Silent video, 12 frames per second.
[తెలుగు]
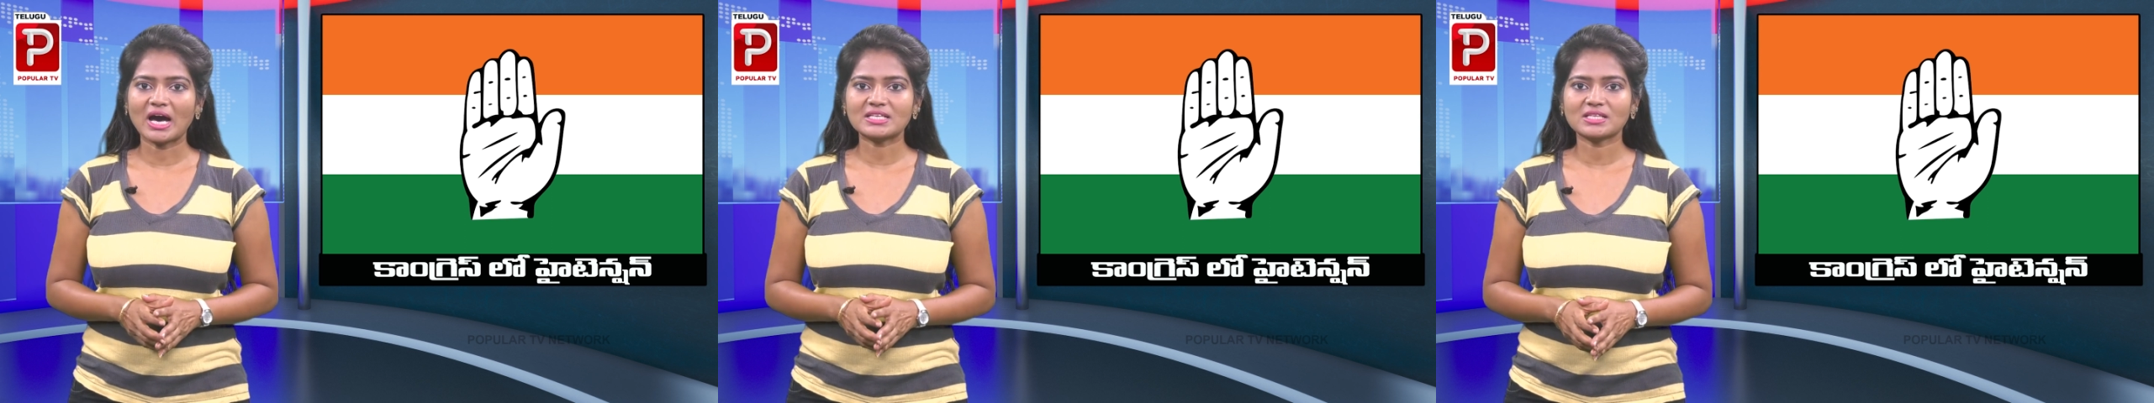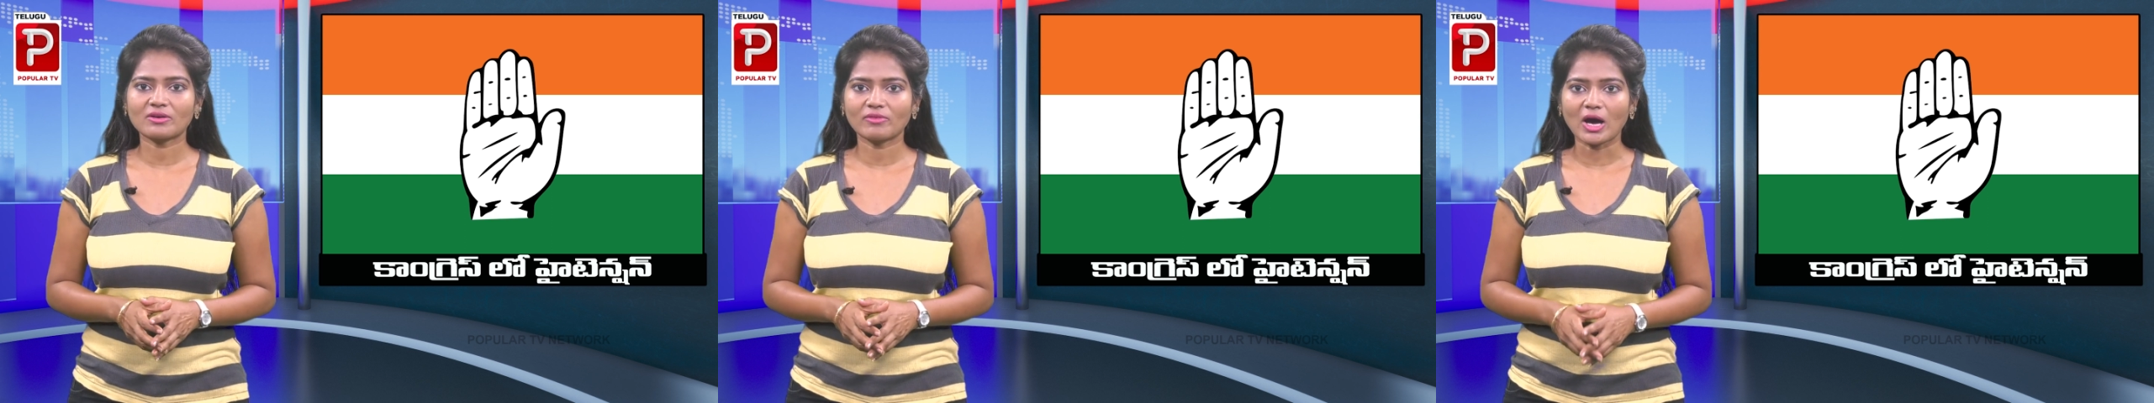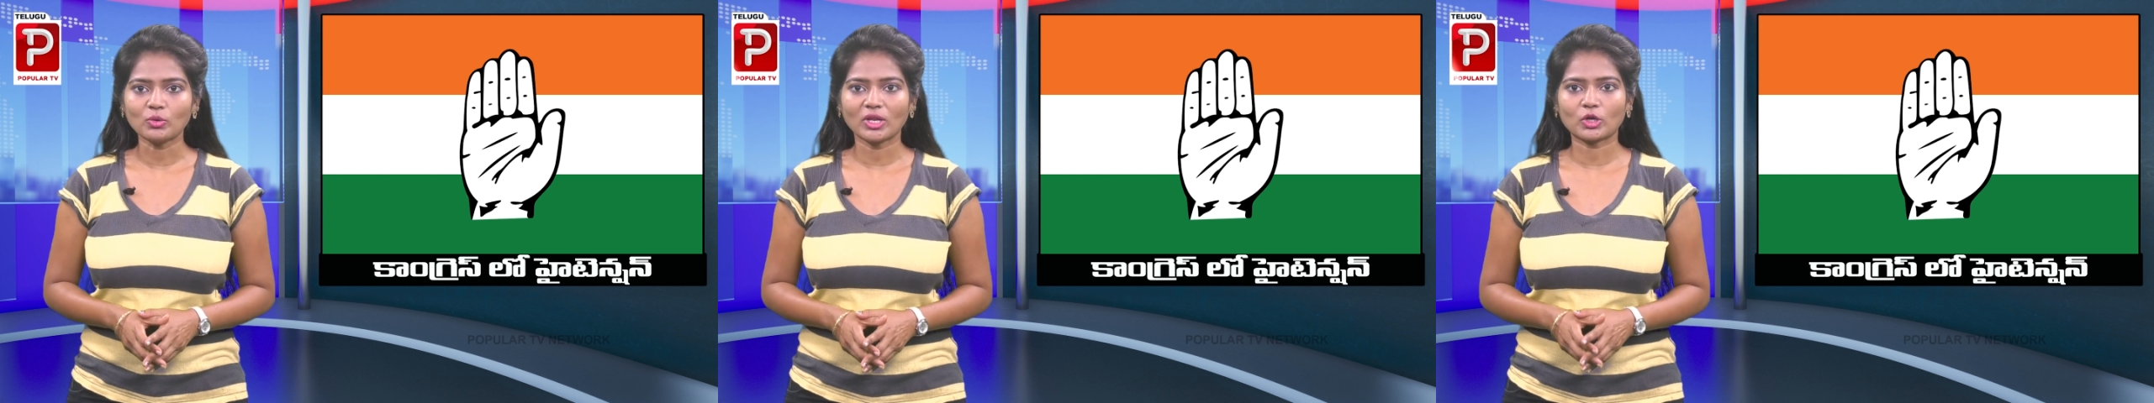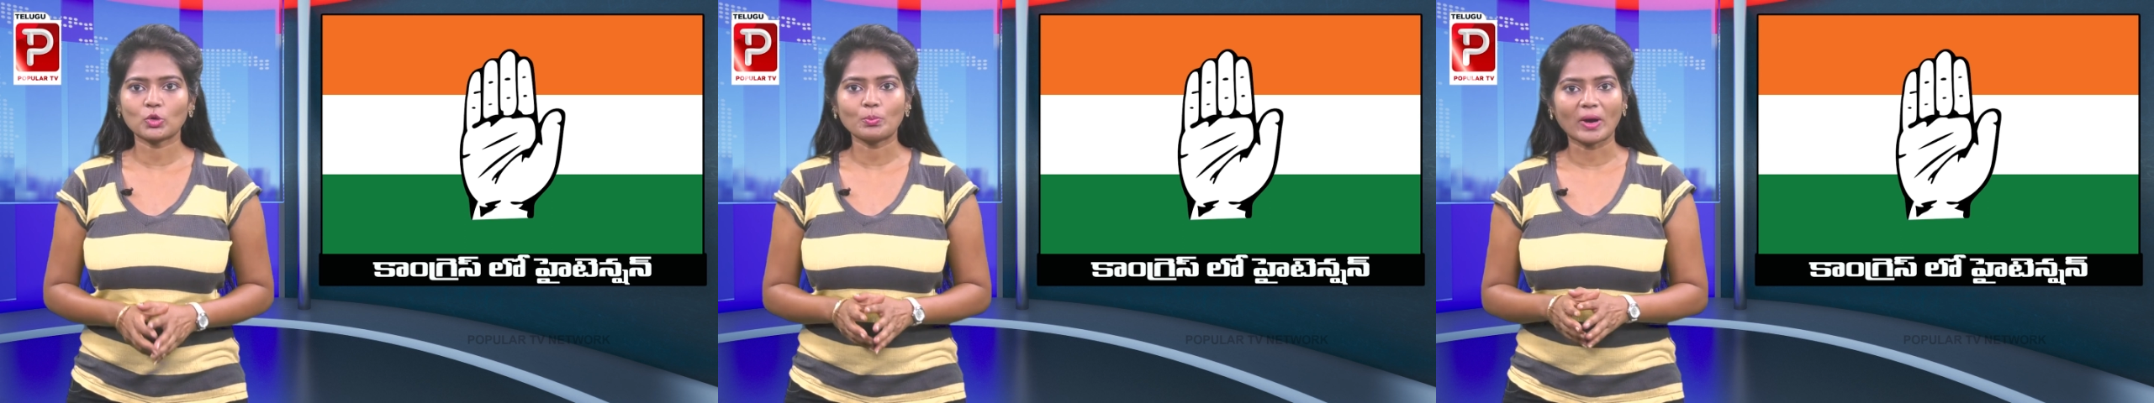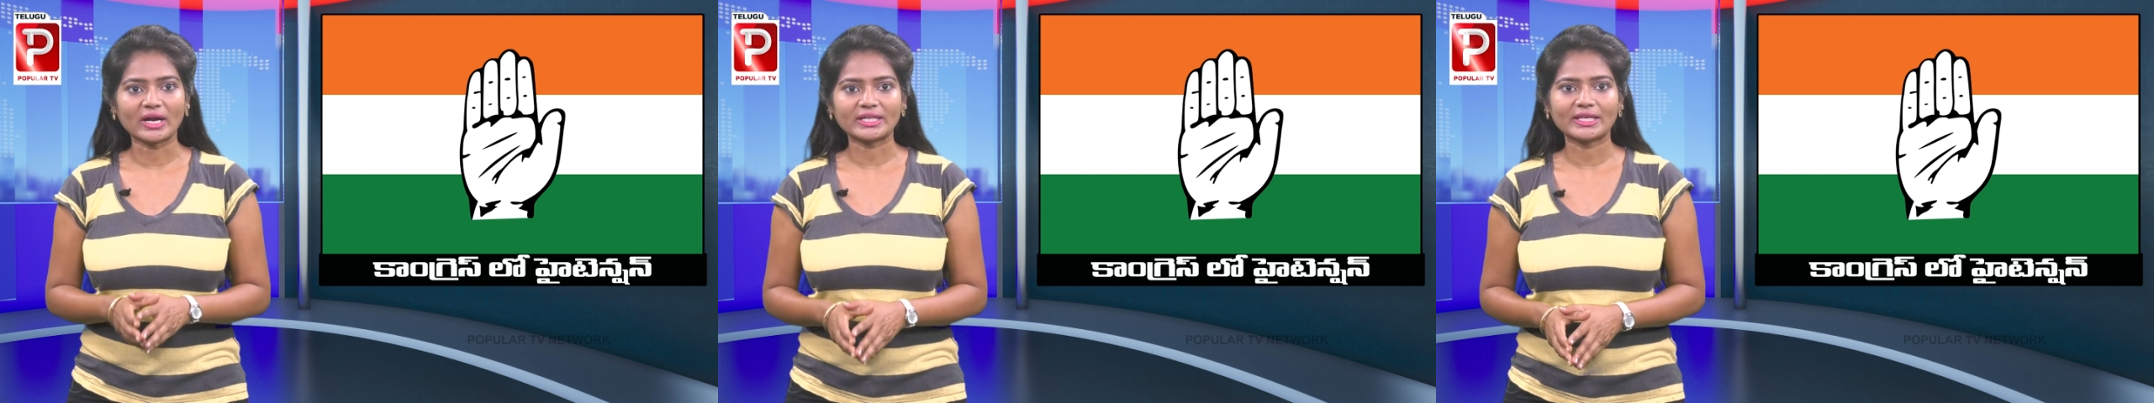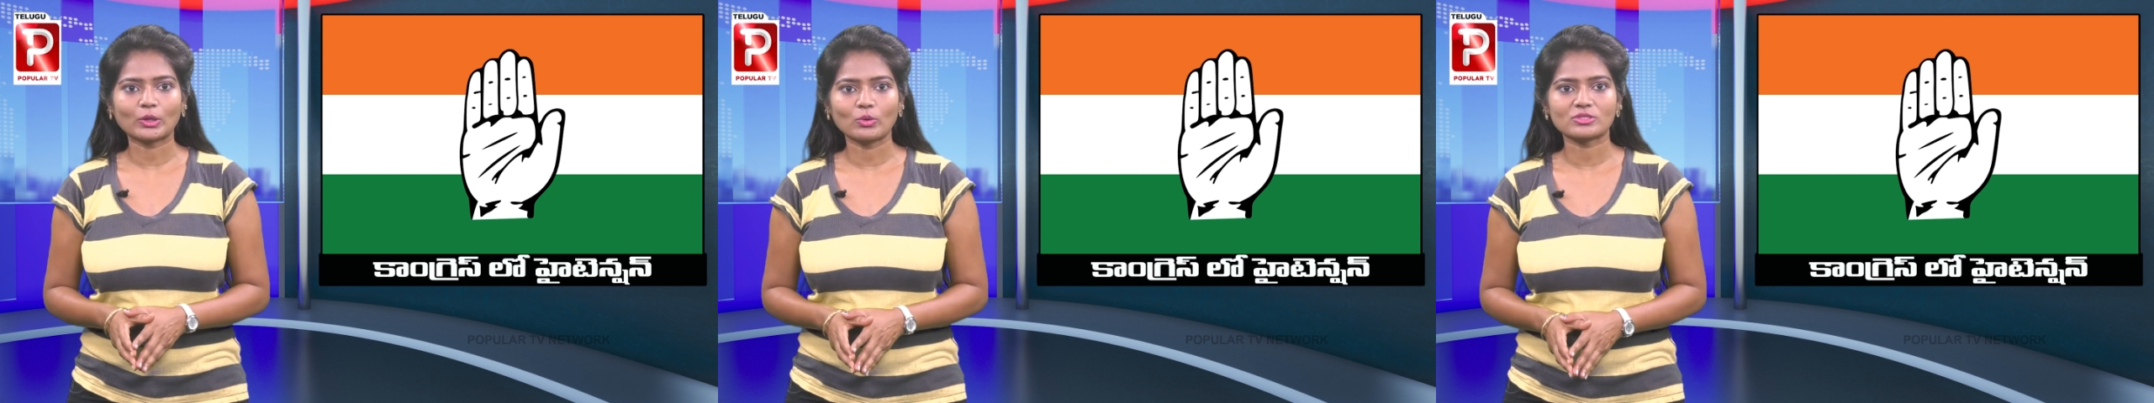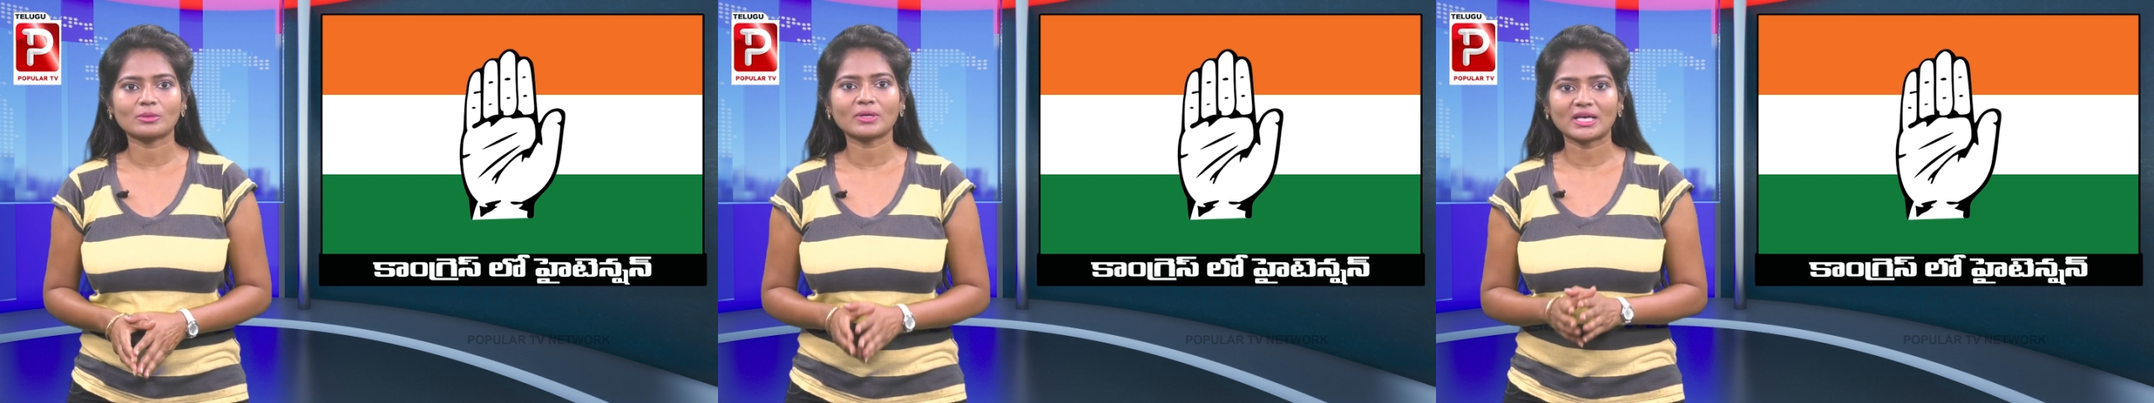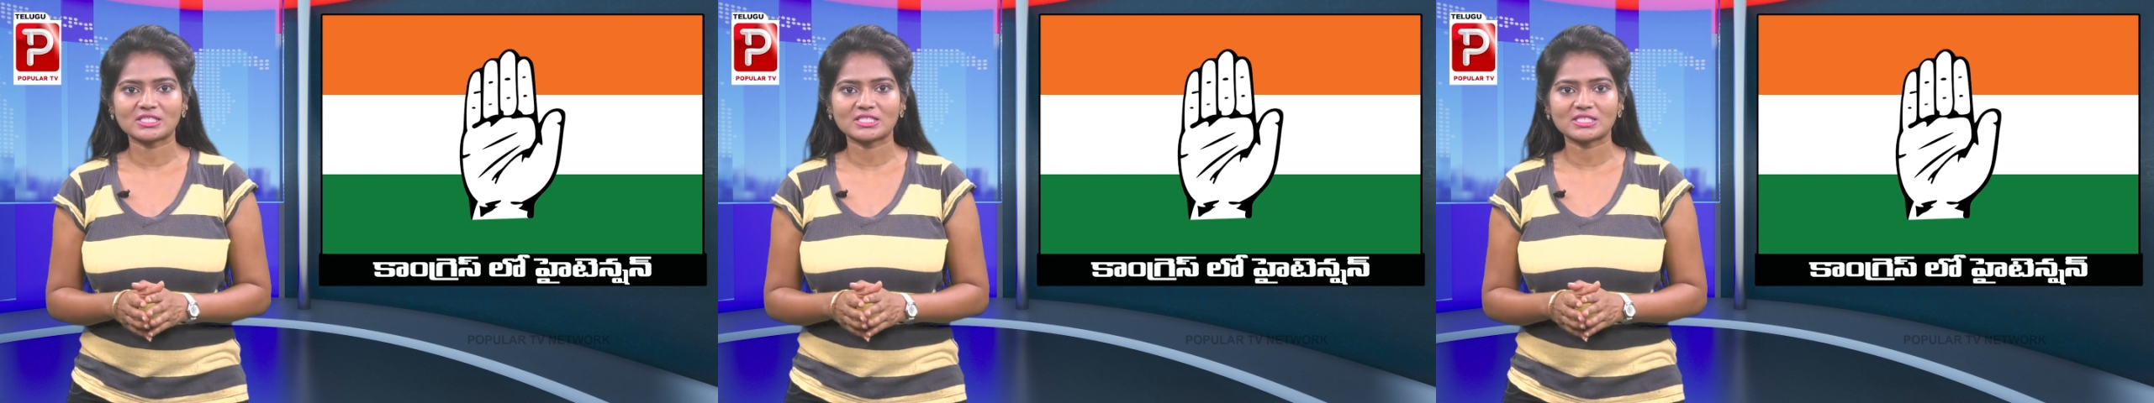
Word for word: ఆశావాహులకు పార్టీ కోసం